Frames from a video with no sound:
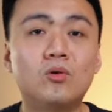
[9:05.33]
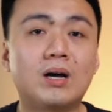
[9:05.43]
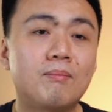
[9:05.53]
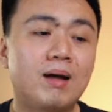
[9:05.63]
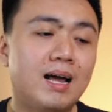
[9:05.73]

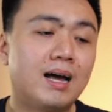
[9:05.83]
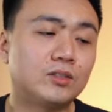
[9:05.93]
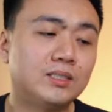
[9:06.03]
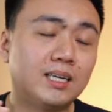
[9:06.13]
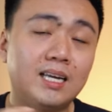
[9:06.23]
Bukan malah
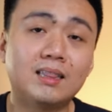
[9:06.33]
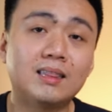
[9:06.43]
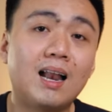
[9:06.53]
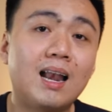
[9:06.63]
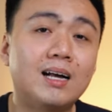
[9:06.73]
harusnya
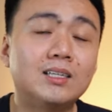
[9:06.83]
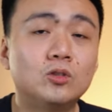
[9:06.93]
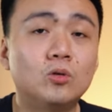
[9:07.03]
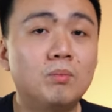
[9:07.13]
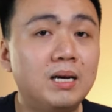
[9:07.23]
kita
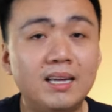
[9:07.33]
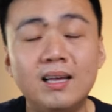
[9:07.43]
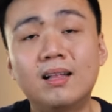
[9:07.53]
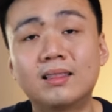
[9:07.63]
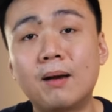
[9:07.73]
langsung
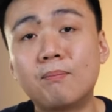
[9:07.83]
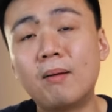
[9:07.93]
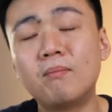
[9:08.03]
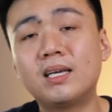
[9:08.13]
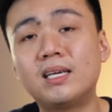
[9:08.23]
beli
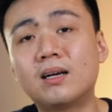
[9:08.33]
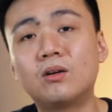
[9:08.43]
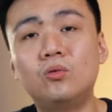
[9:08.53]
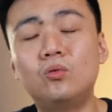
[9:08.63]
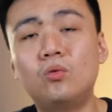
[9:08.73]
tanpa mikir
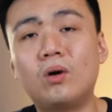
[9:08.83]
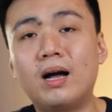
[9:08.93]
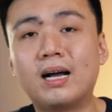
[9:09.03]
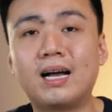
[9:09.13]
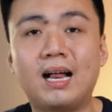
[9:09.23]

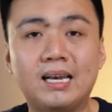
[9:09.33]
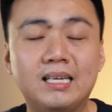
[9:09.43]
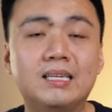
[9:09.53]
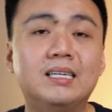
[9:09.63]
dua kali.